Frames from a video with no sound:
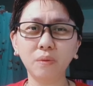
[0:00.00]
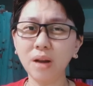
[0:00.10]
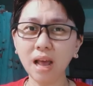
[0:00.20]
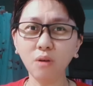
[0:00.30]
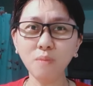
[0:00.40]

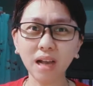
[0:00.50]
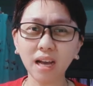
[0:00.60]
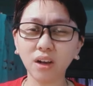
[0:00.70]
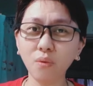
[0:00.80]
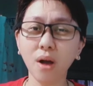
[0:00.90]
Wala akong
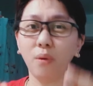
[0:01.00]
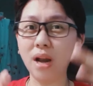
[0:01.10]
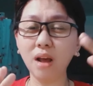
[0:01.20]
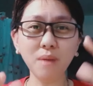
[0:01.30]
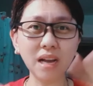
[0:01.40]
magagawa.
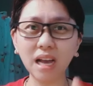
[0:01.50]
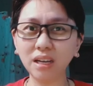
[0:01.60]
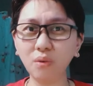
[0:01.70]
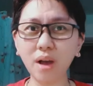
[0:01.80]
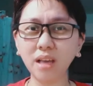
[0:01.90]
Walang
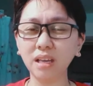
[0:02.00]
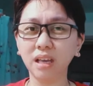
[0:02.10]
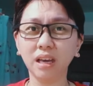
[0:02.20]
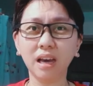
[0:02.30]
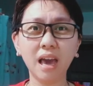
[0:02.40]
magagawa. Eh.
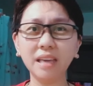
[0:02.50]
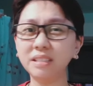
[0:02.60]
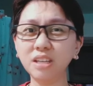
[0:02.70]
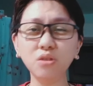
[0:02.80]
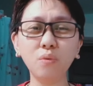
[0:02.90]

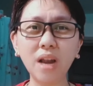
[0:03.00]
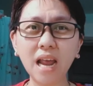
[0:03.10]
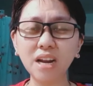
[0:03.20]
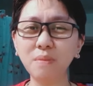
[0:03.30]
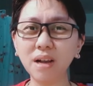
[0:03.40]
Kahit sino,
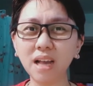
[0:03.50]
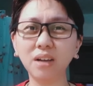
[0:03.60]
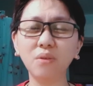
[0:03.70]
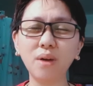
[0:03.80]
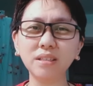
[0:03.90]
wala nang
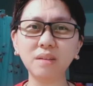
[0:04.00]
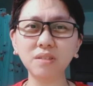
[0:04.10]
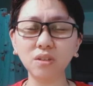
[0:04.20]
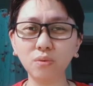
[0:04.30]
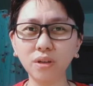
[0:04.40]
magagawa sa
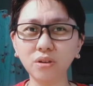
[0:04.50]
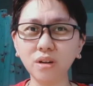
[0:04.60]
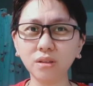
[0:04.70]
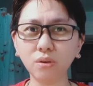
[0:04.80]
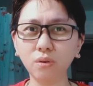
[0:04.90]
sitwasyon
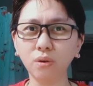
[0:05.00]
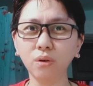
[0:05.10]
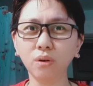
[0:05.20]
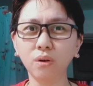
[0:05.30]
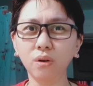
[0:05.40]
na to.
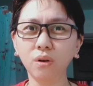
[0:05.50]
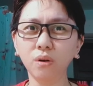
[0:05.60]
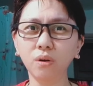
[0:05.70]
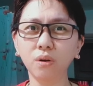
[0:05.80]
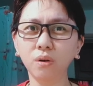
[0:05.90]

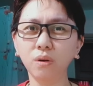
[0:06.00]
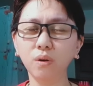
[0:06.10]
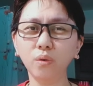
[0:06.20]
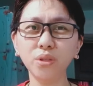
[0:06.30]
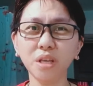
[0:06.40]

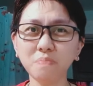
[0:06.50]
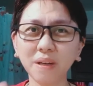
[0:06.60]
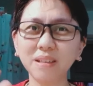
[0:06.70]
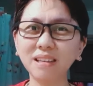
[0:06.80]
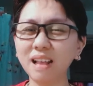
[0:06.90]
Kundi
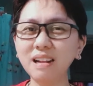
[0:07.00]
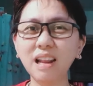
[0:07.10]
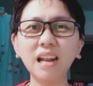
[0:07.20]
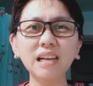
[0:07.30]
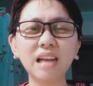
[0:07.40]
pagdasal
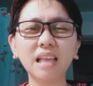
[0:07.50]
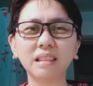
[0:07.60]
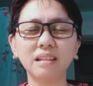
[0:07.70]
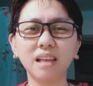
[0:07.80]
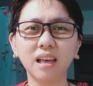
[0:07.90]
na lang
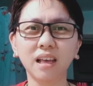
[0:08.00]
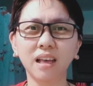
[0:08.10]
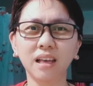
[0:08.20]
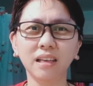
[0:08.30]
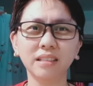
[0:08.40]
natin na
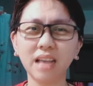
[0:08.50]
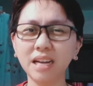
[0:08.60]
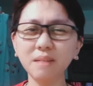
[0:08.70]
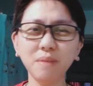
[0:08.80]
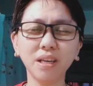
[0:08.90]

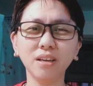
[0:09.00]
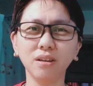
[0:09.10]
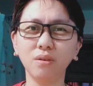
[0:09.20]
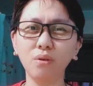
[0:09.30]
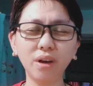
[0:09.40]
sana maging
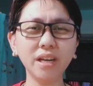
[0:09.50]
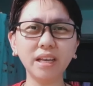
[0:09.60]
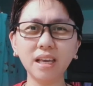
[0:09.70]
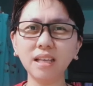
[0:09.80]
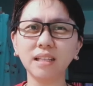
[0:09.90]
okay na
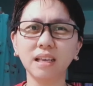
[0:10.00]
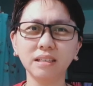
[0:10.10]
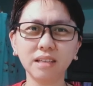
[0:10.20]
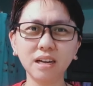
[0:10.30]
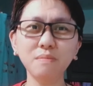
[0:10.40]
yan.
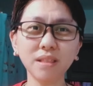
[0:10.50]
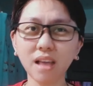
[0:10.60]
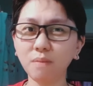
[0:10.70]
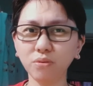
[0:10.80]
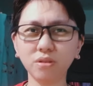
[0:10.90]
Sana
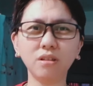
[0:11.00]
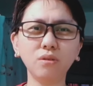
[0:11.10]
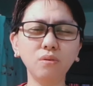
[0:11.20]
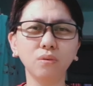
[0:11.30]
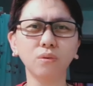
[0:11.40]
matapos na
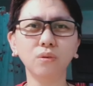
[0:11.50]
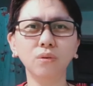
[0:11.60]
to.